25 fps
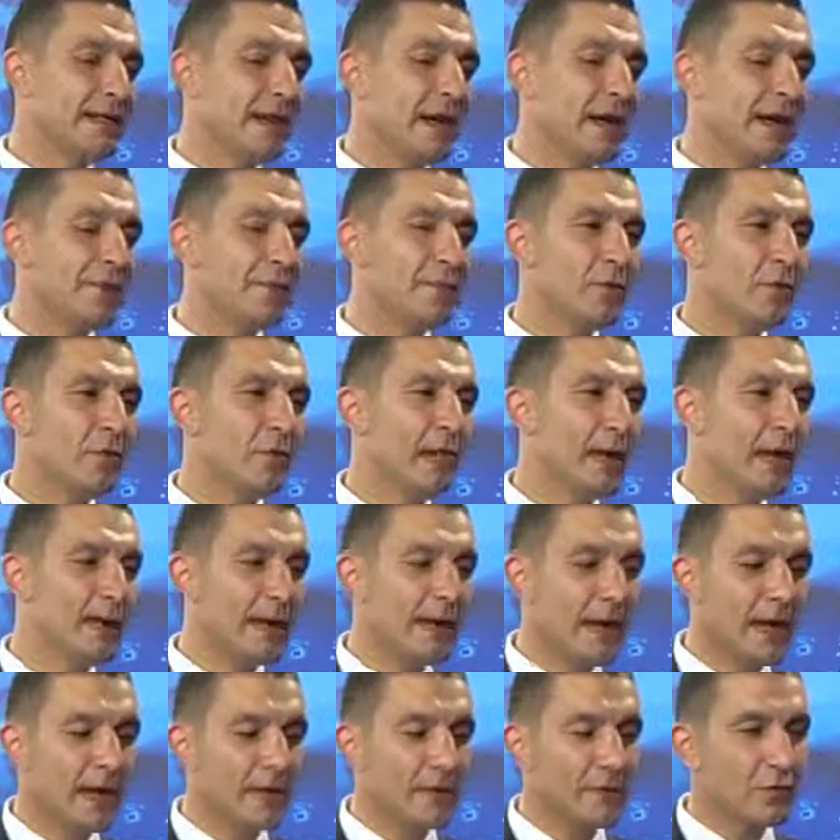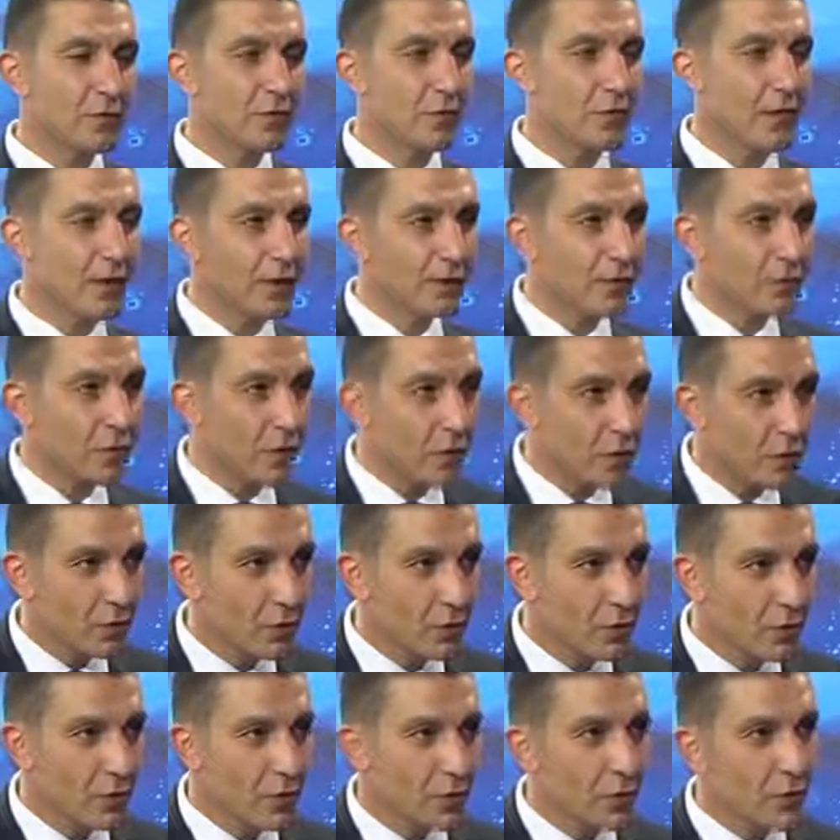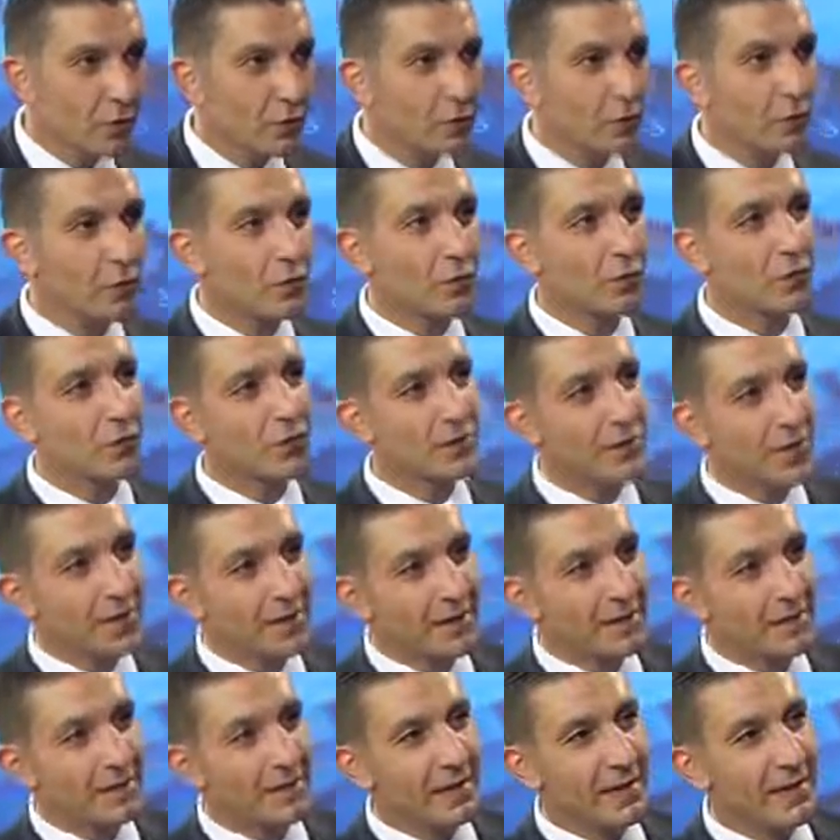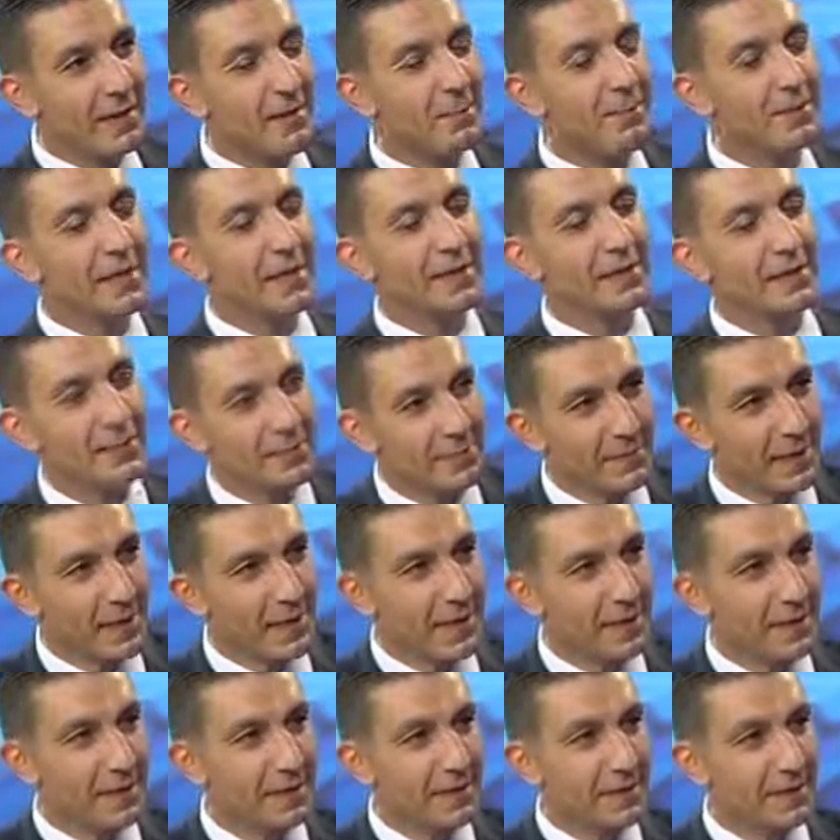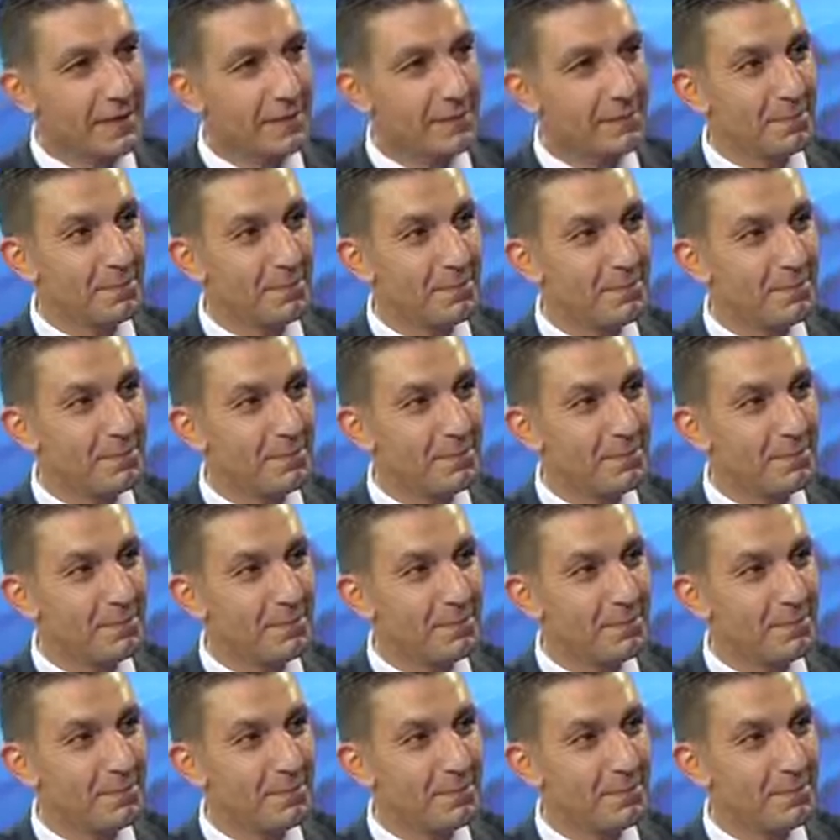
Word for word: tam böyle ayağını suya sok, susacaksa bir adım daha ileri